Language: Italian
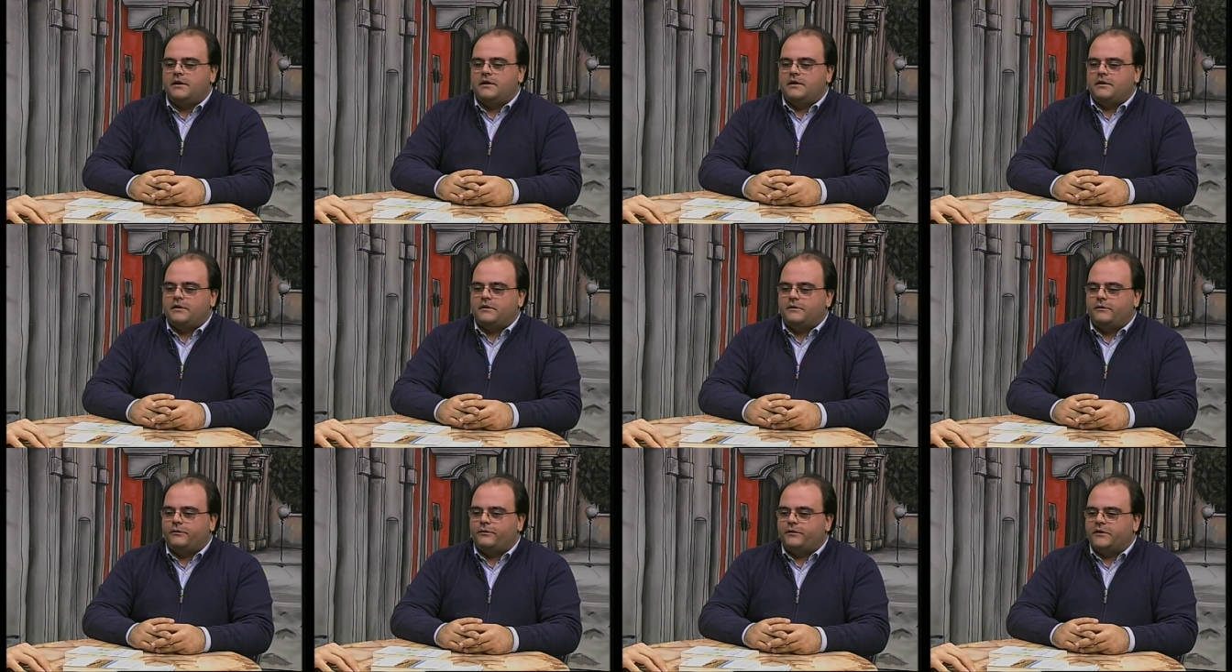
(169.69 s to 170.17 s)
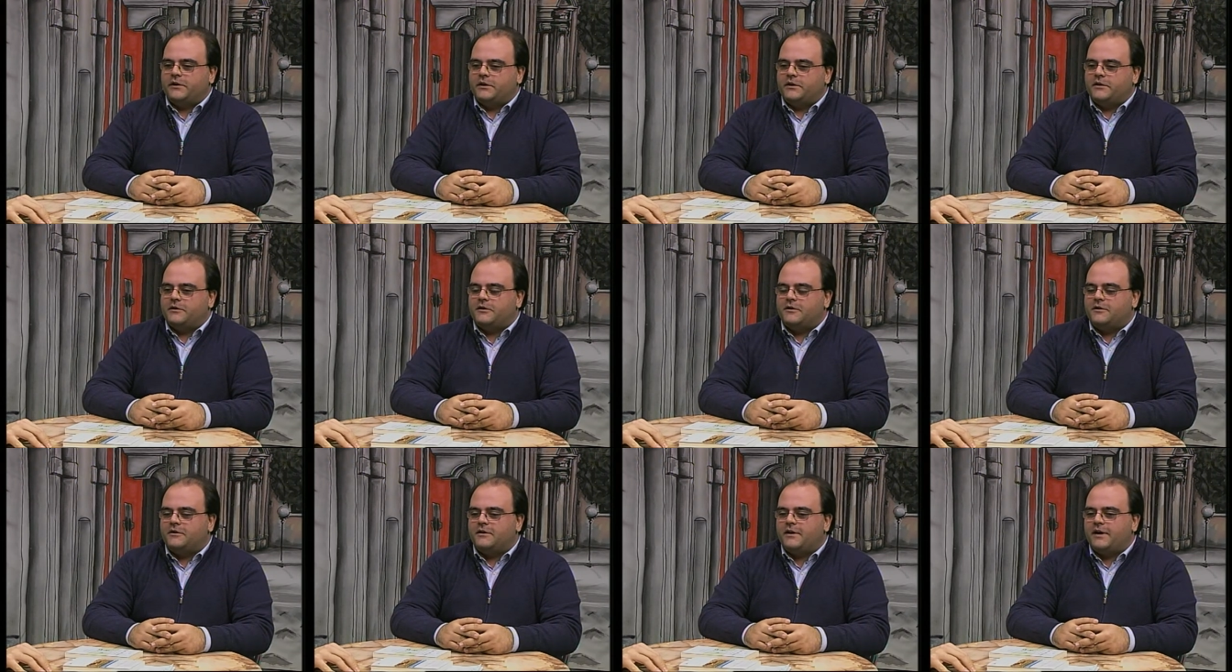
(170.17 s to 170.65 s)
Il
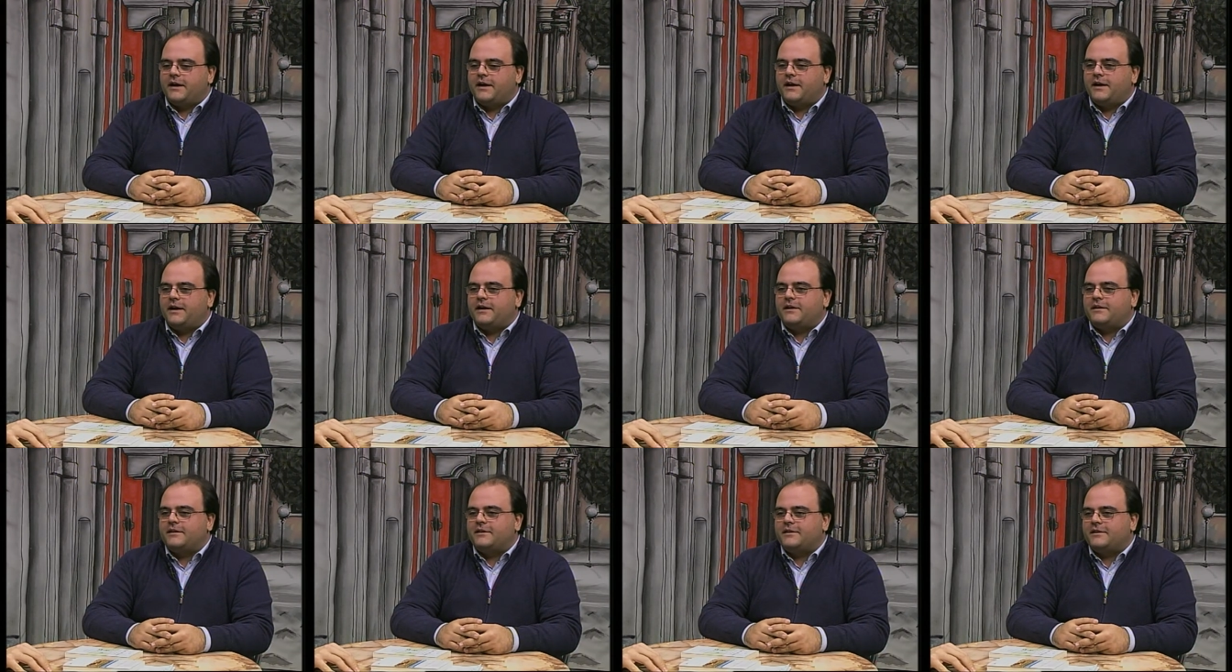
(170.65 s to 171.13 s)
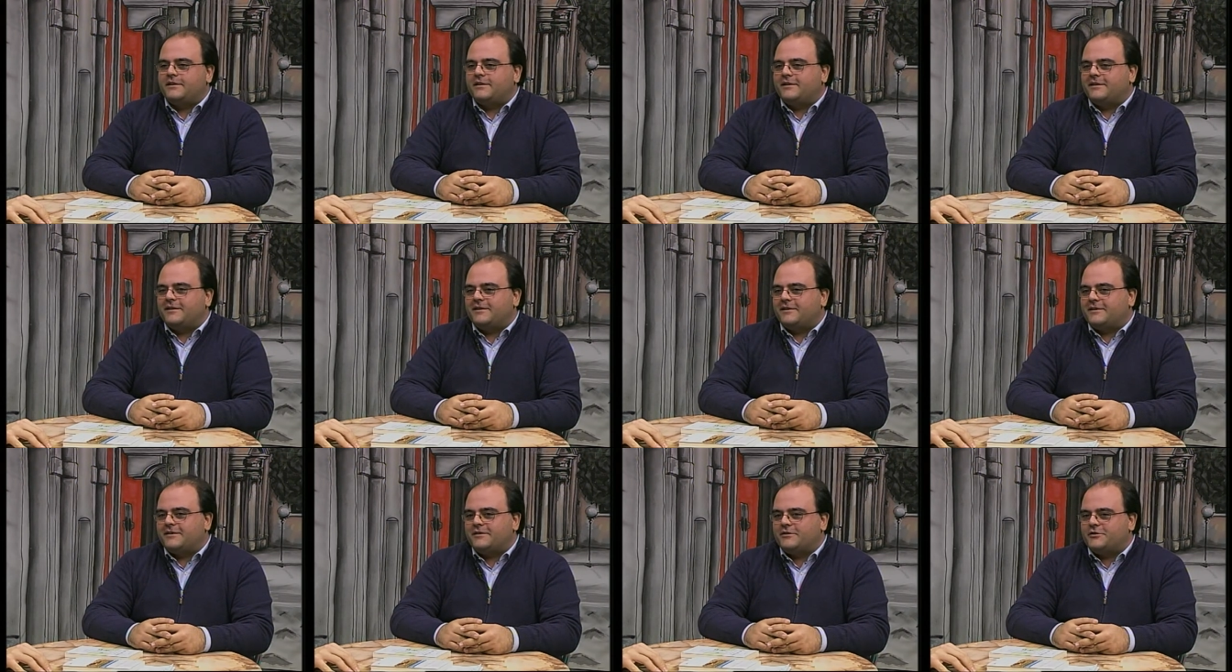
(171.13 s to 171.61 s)
Filo, e
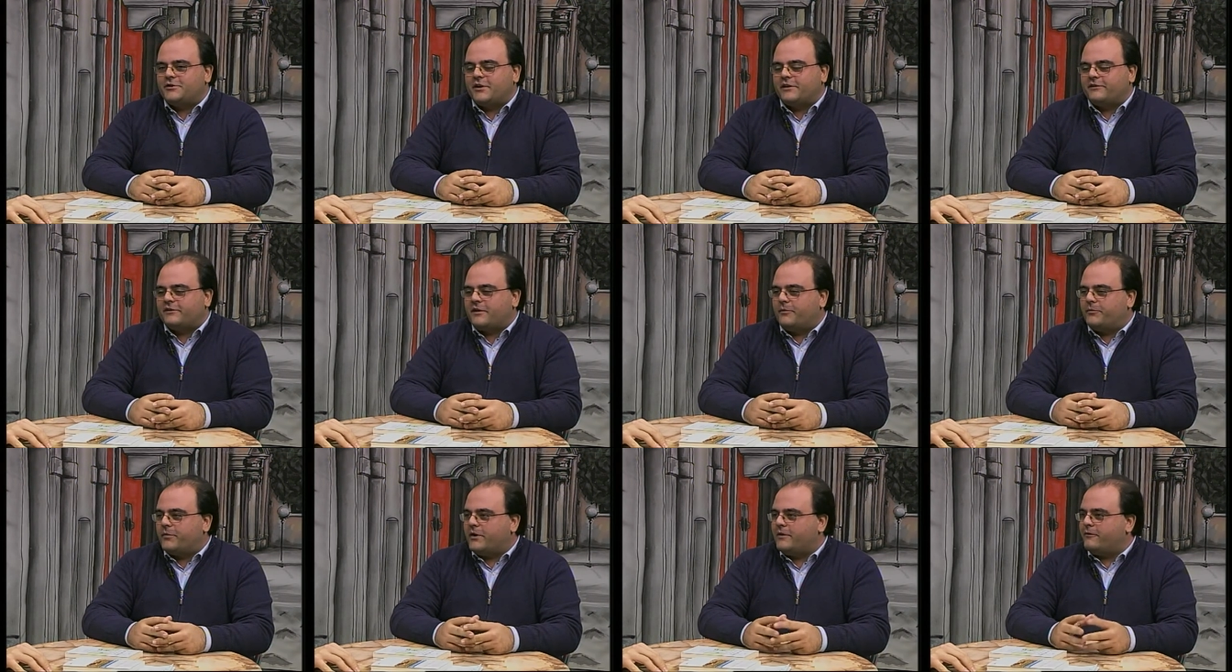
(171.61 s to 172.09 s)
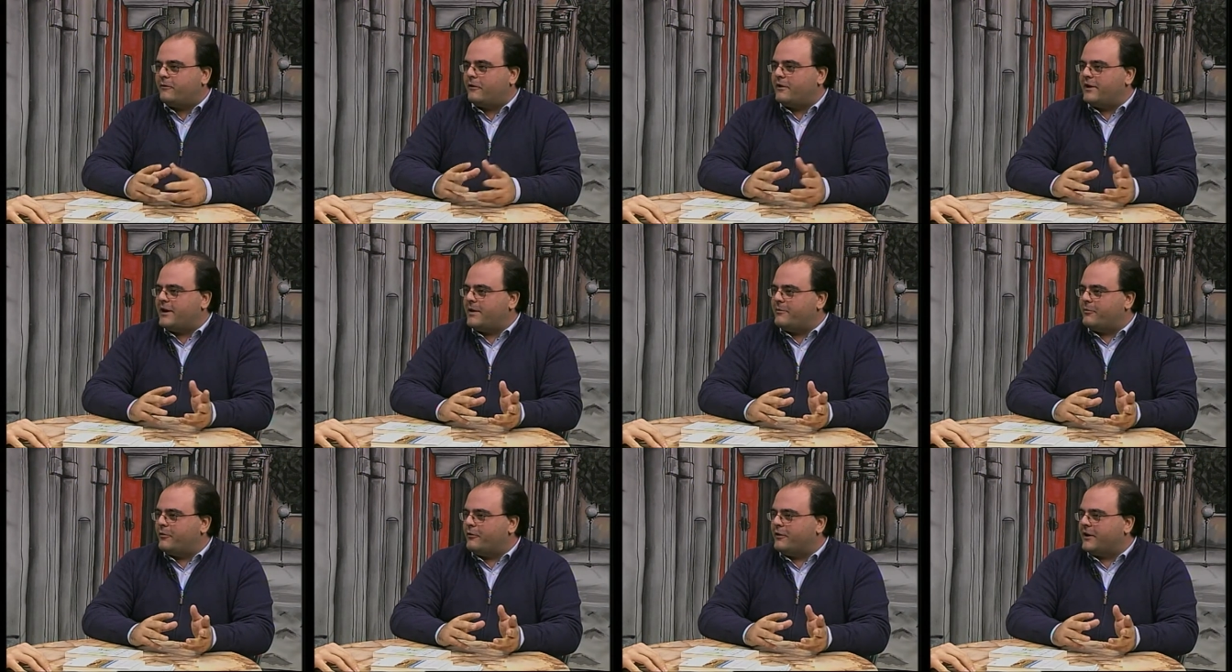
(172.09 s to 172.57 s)
eh, già sapevo
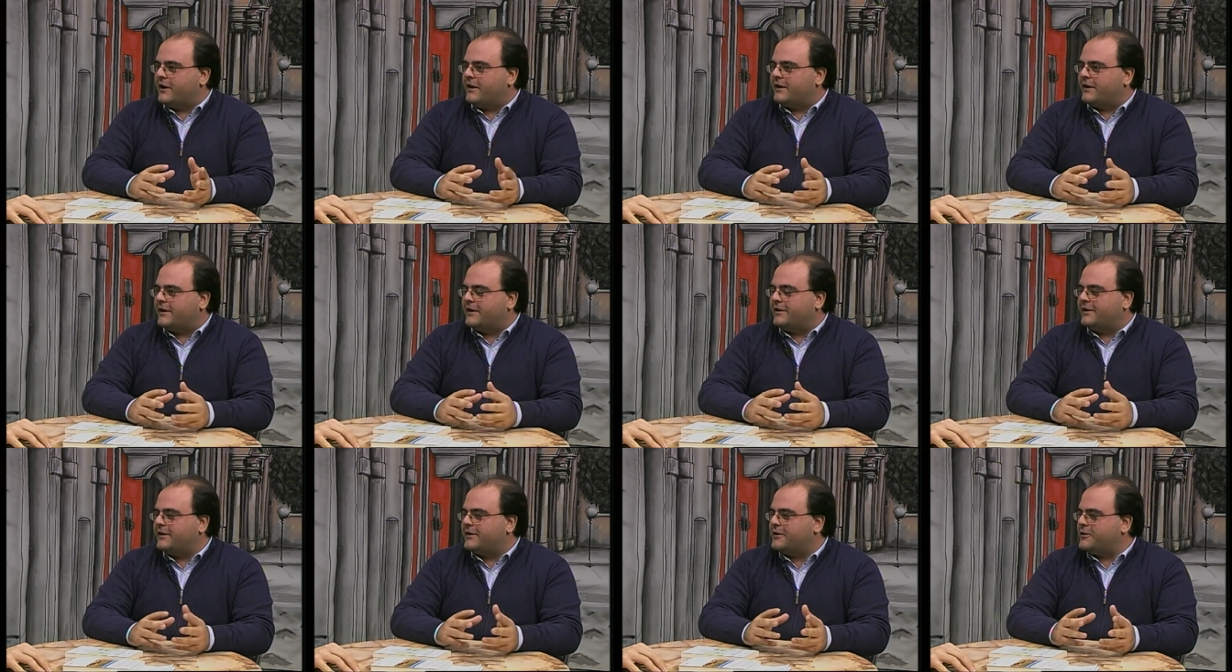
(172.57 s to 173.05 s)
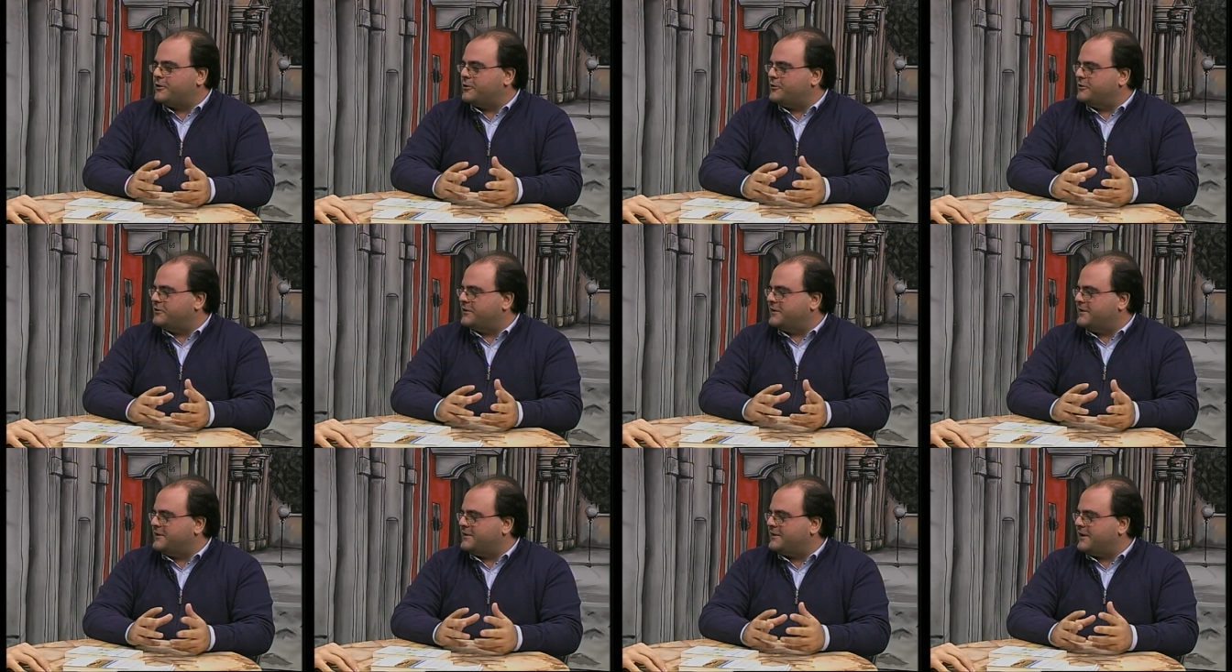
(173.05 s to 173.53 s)
all'epoca che i
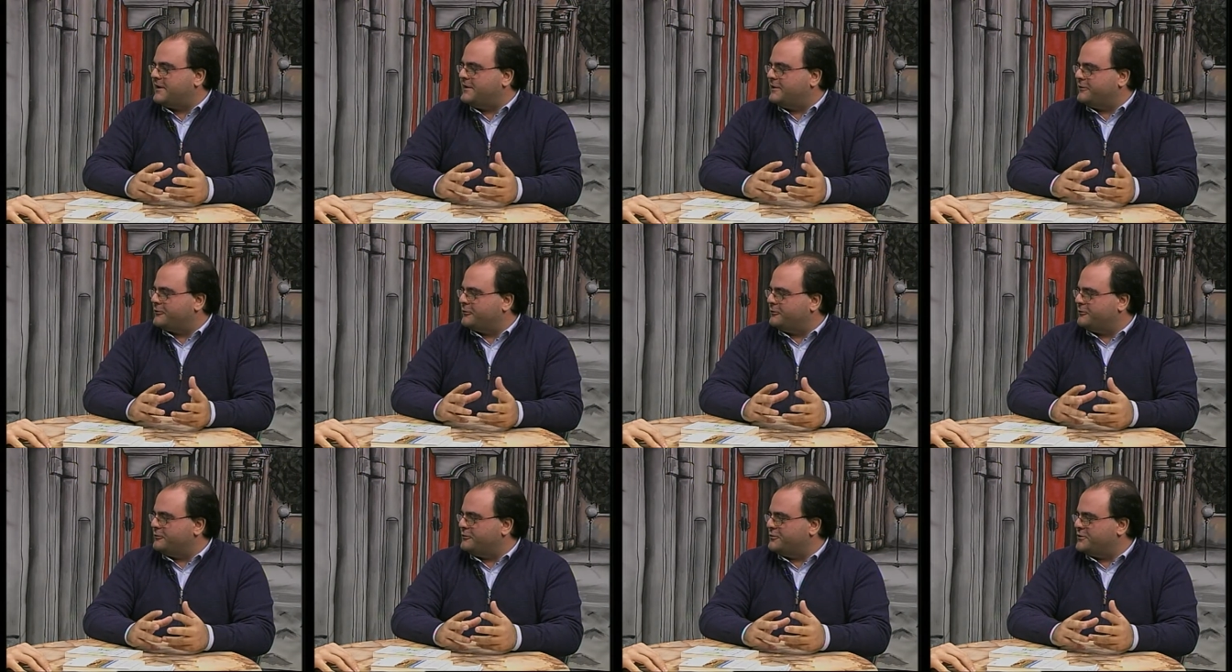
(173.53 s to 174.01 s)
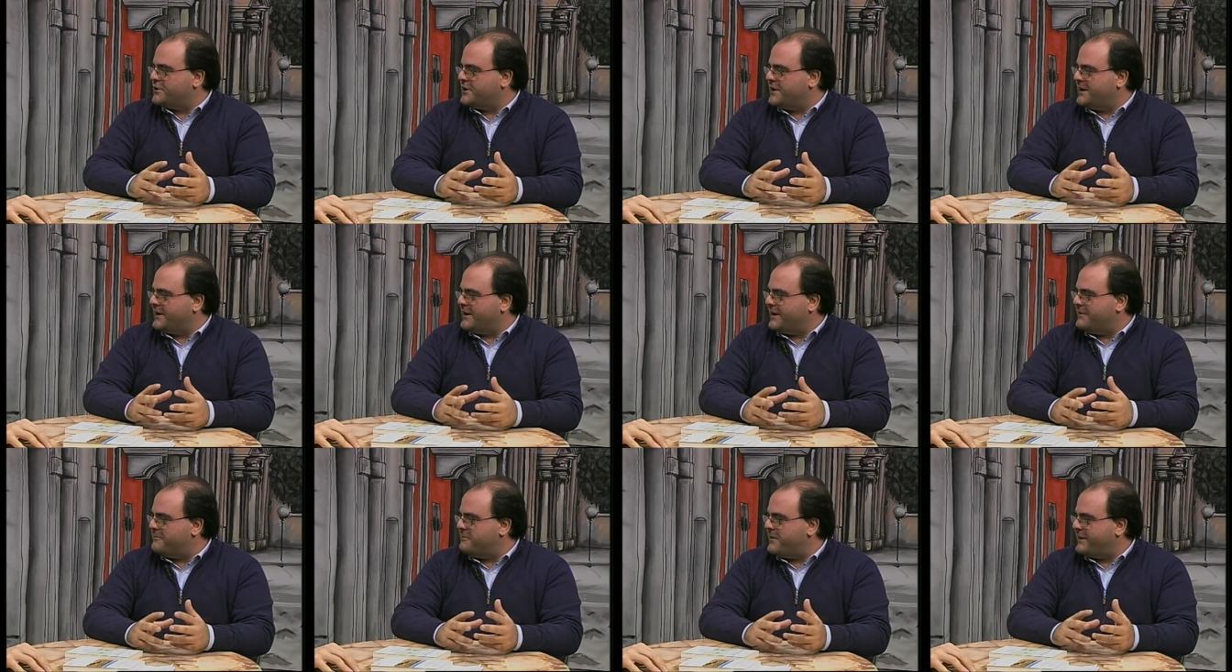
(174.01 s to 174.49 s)
racconti in Italia sono un
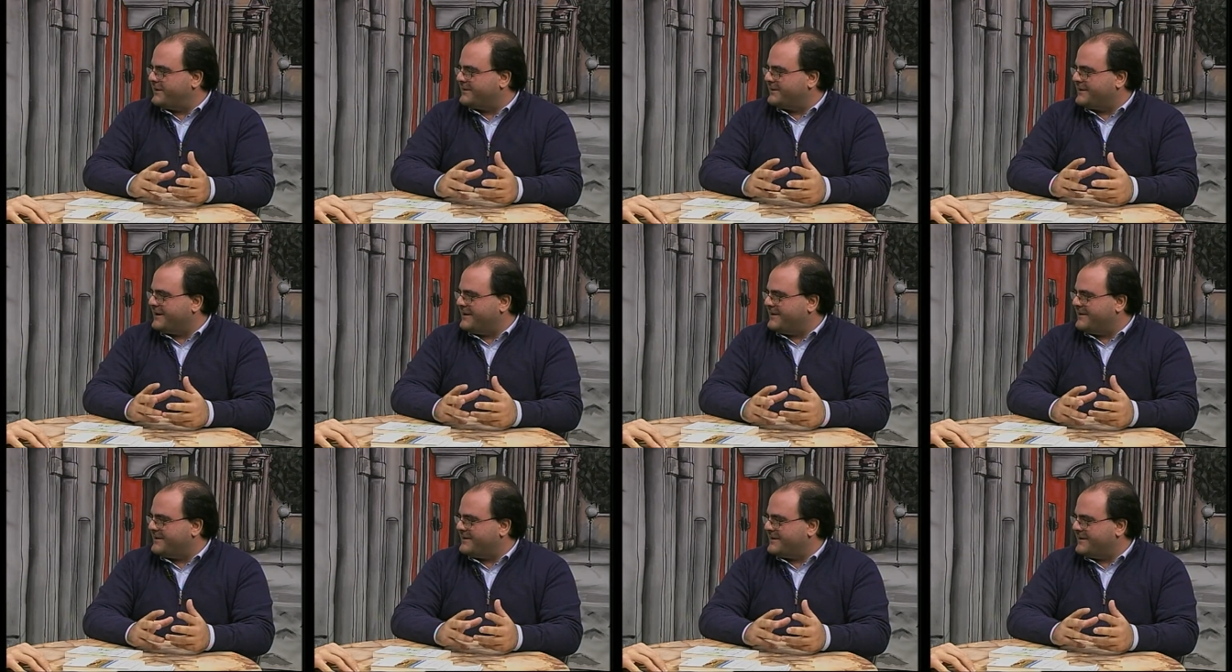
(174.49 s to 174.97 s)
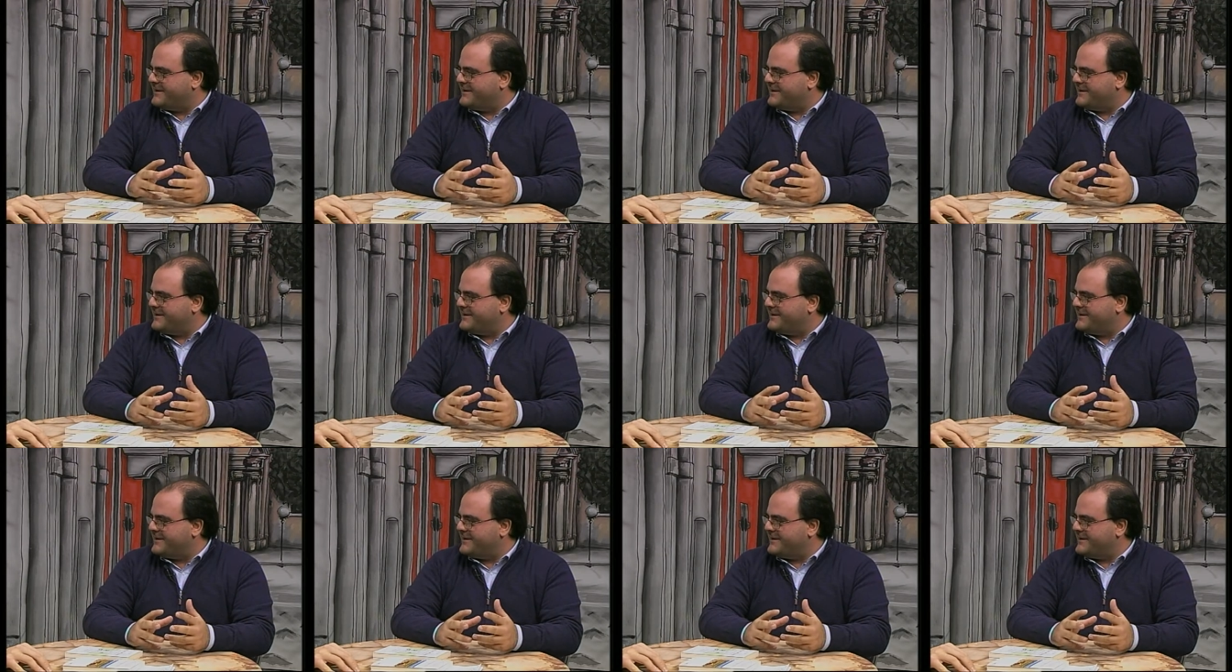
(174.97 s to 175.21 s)
genere abbastanza...